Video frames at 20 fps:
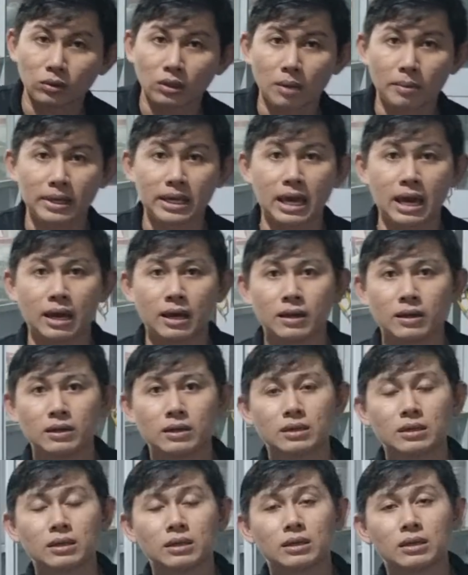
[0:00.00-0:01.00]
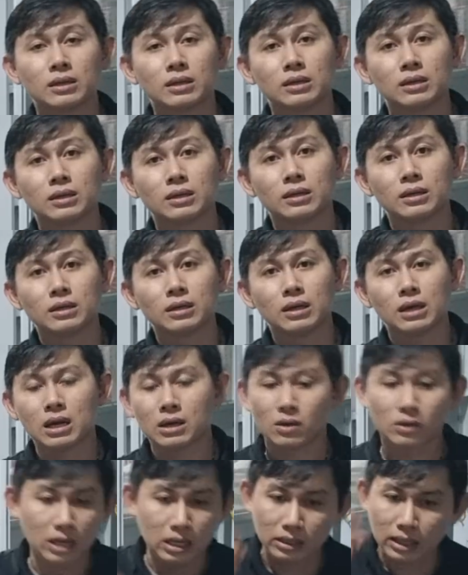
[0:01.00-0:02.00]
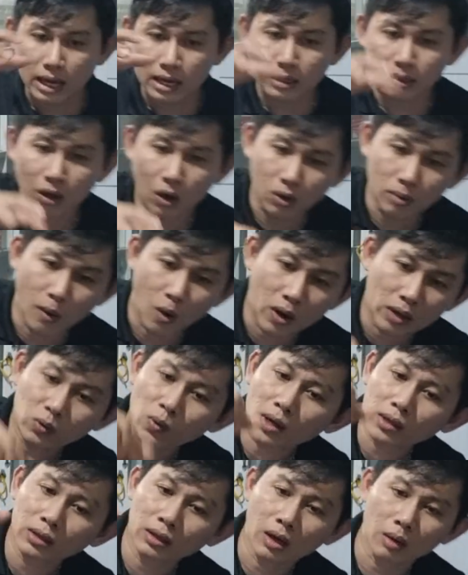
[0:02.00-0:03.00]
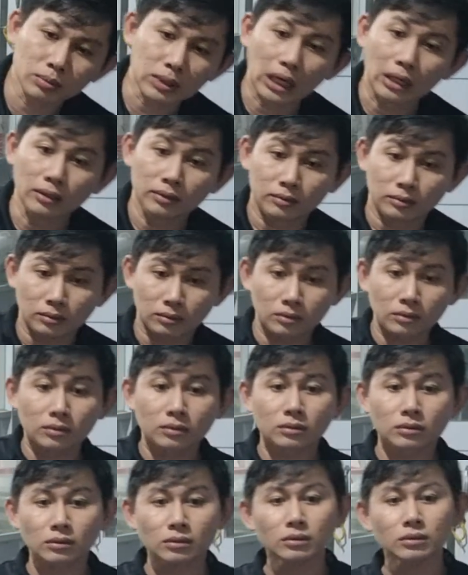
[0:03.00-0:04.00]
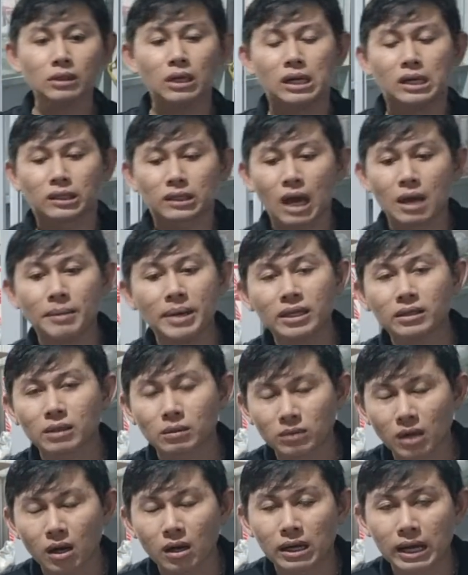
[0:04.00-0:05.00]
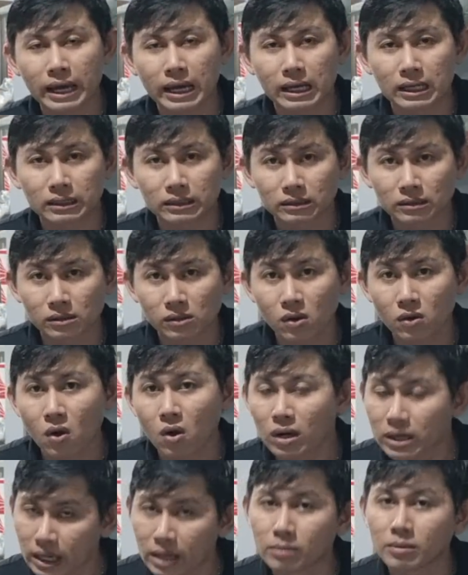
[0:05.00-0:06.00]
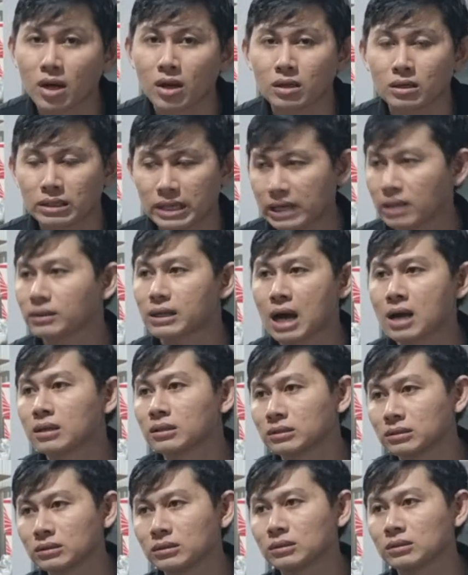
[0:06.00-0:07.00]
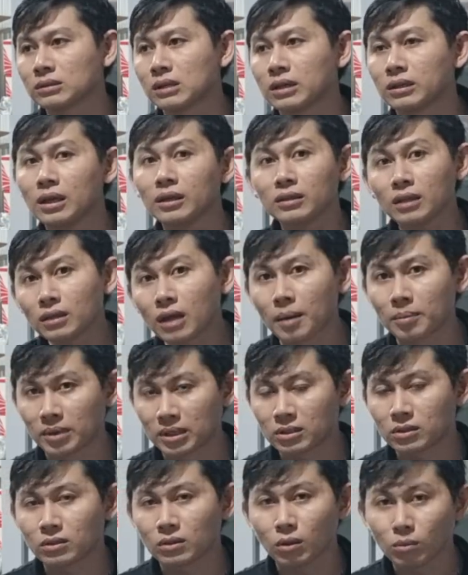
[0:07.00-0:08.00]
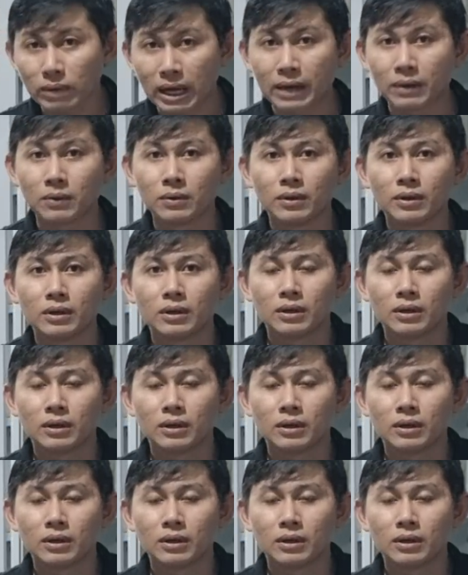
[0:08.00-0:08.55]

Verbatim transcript: Tây Ban Nha, có khi Thái đổi bộ Anh Quốc nữa không chừng. Thái biết trong đó là nó có cái gì trong đó và nó cần thời tiết thích hợp là lúc nào.